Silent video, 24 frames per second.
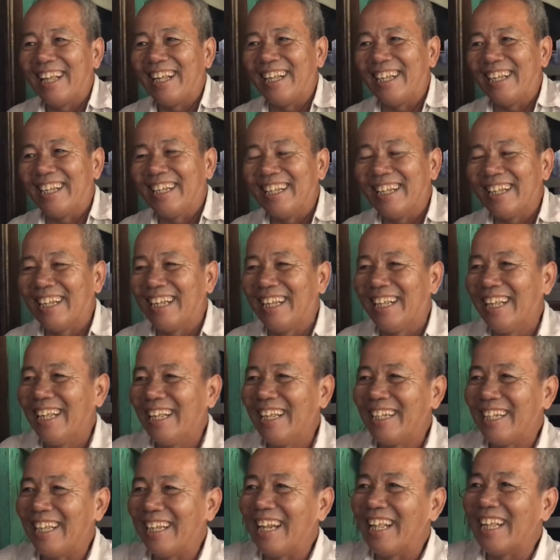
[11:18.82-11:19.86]
thì,
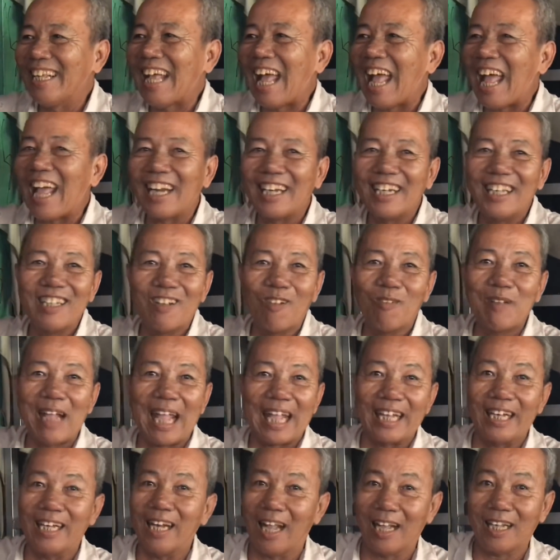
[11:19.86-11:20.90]
thì đi ra đi cũng
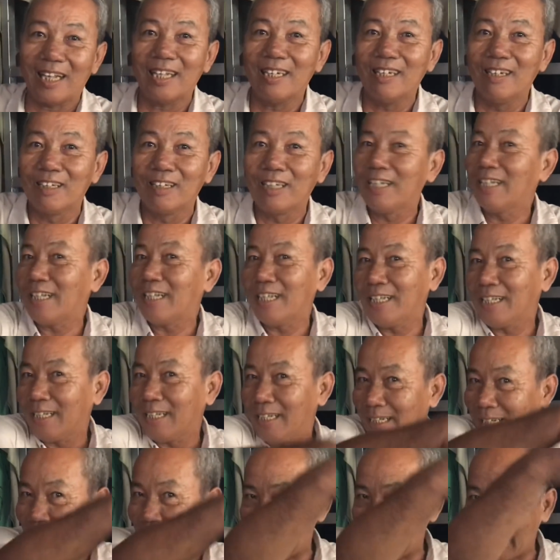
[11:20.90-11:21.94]
ngay lại cái đường đi kia
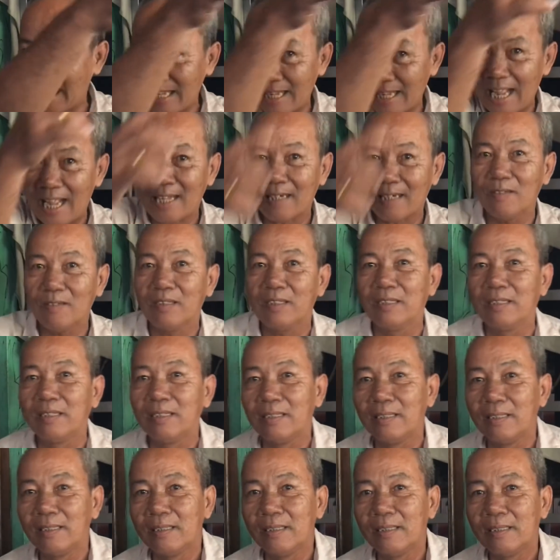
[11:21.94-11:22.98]
ra ngay gan luôn
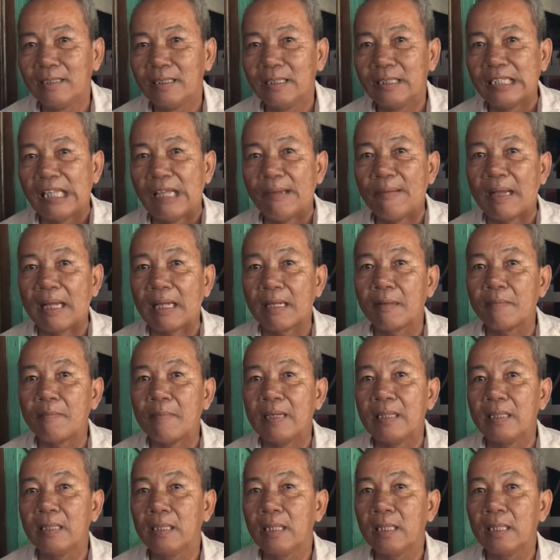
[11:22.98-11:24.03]
chứ mà
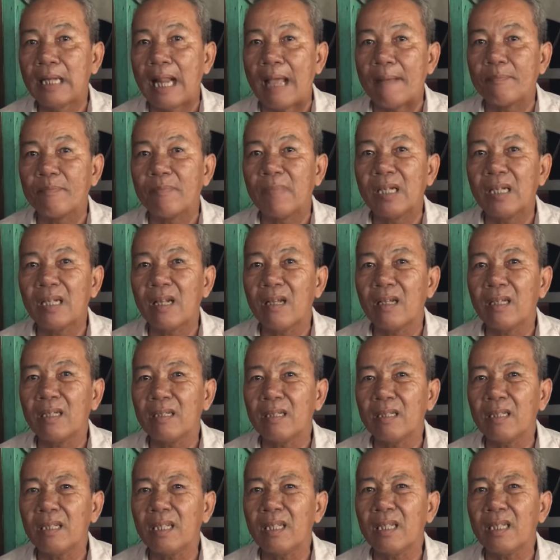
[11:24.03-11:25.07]
mình ờ, nằm ở đó
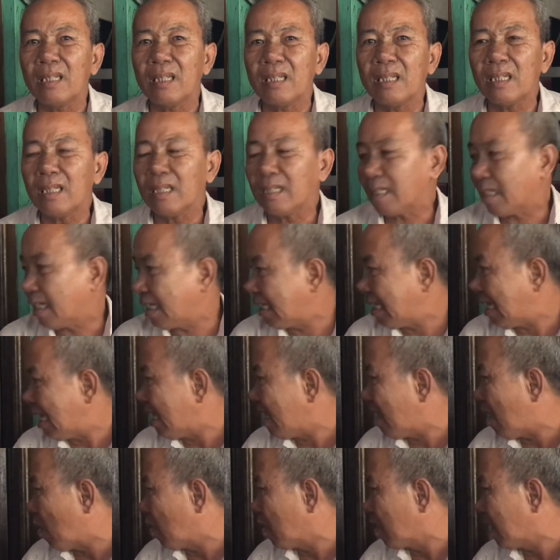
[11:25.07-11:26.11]
cái
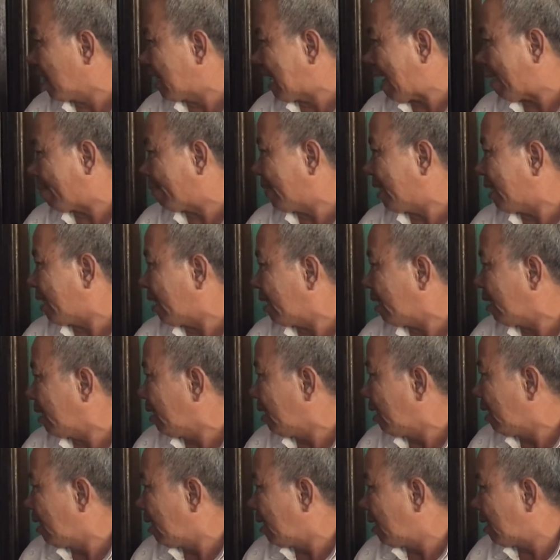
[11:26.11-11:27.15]
ví dụ như nằm thì
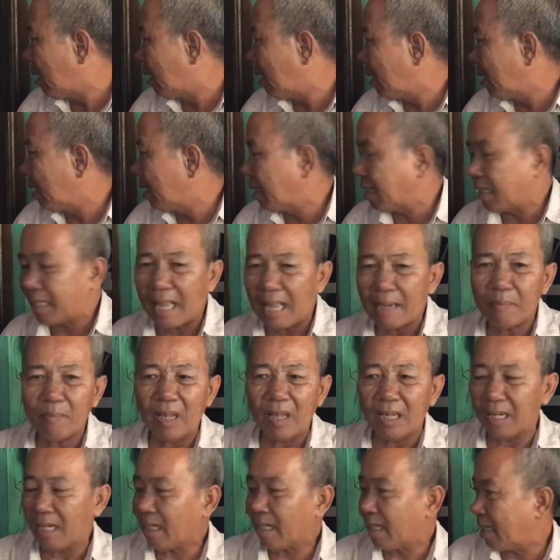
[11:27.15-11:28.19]
uh, tránh
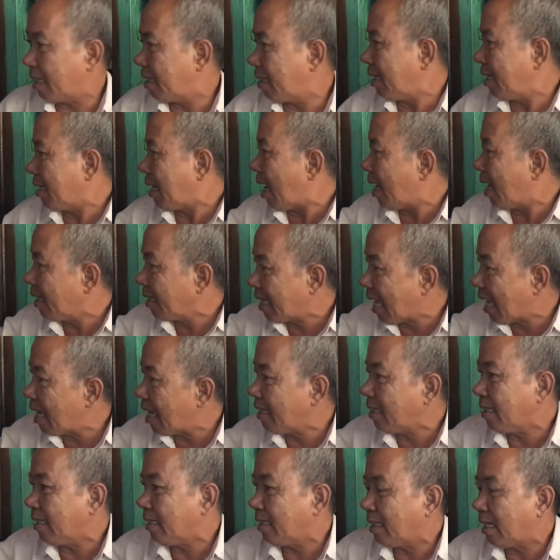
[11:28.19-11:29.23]
mình thì đi khơi
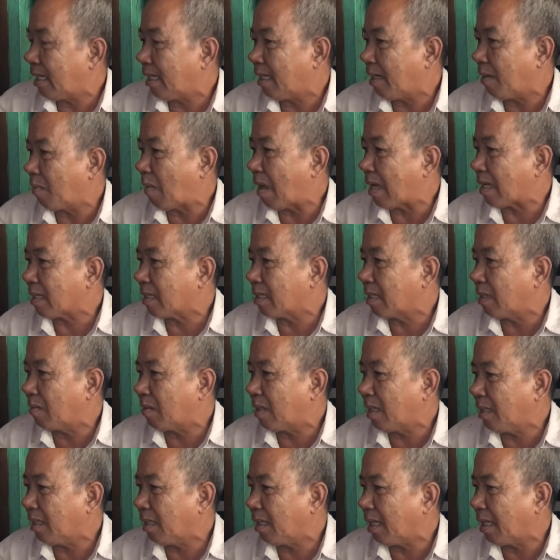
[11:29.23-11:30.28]
trên đó là quá nhiều
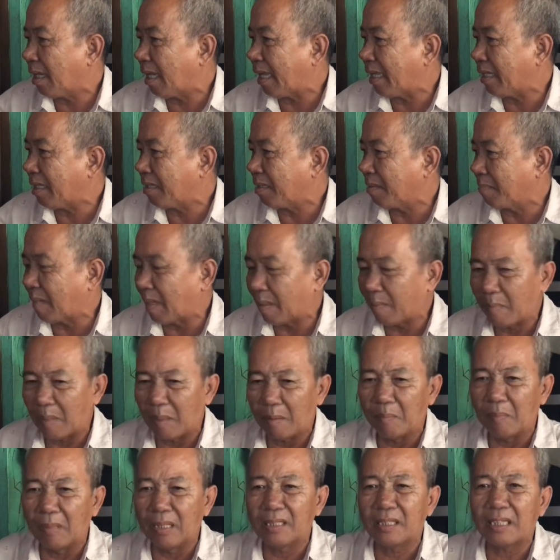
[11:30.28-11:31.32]
khi ấy mà, mà
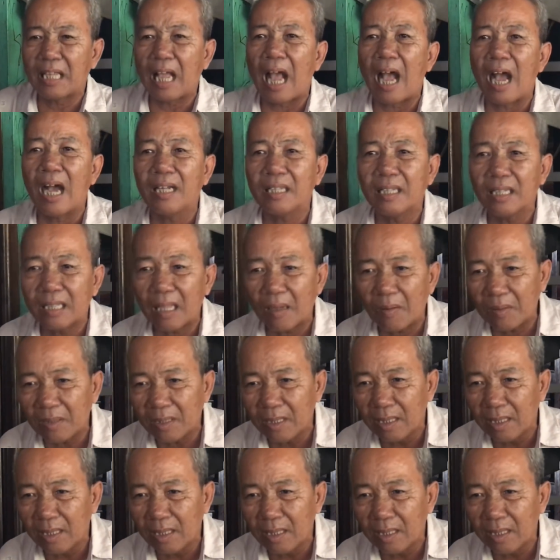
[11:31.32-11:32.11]
mình sợ vậy thôi